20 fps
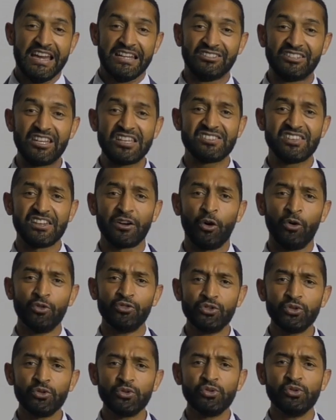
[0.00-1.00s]

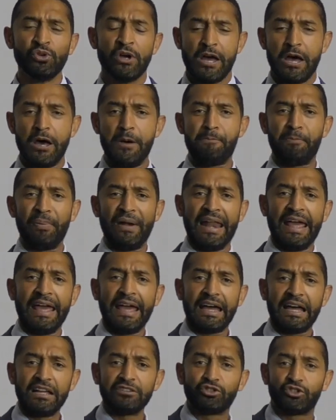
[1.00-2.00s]
Désirons-nous euh,
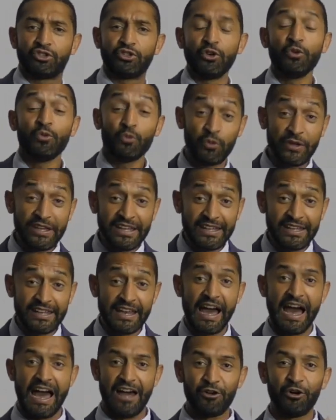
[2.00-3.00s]
plaire à Dieu Oui,
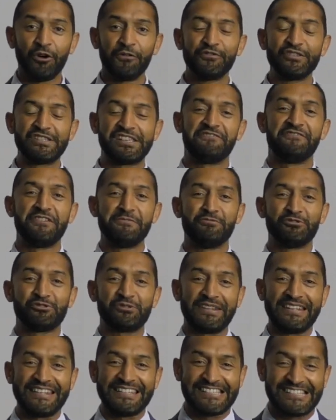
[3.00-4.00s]
alors vous avez
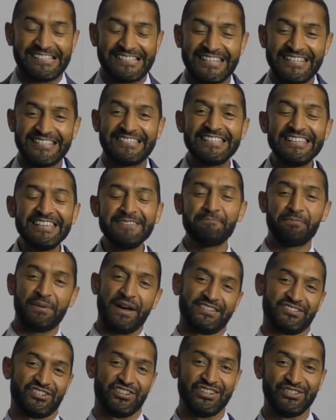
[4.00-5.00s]
besoin d'être saisi
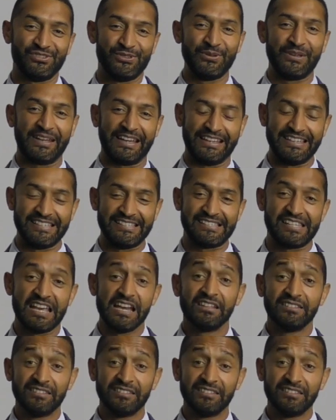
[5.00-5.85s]
par Jésus-Christ.